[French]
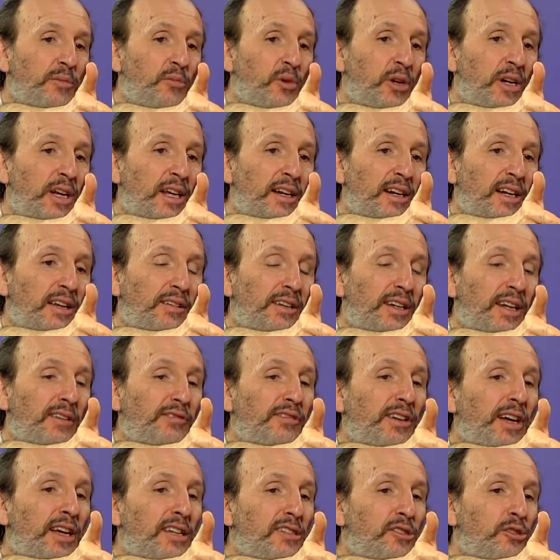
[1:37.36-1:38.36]
témoin la,
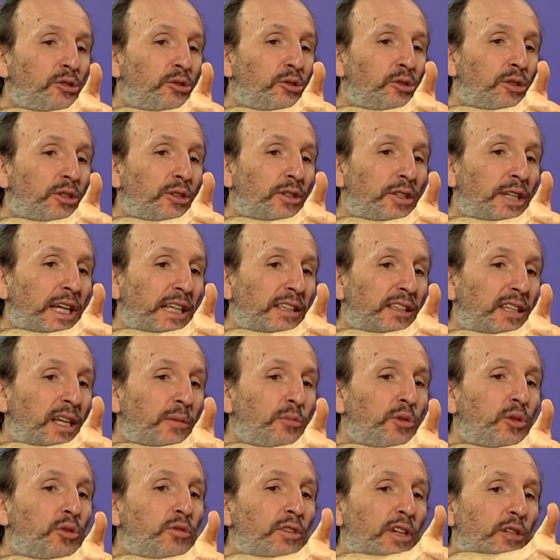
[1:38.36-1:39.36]
phrase de
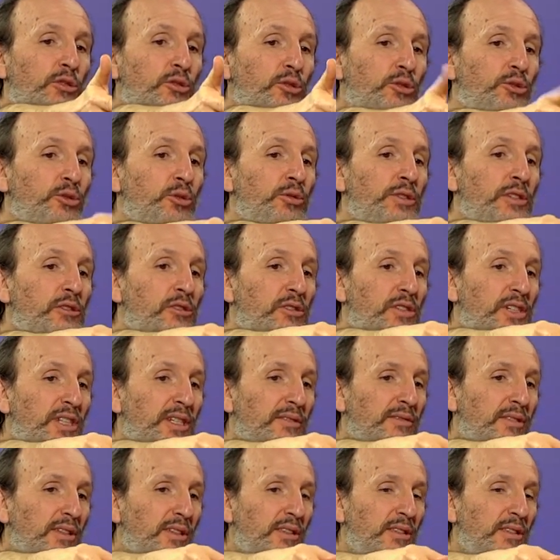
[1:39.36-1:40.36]
quatrième de couverture. Tournez le livre.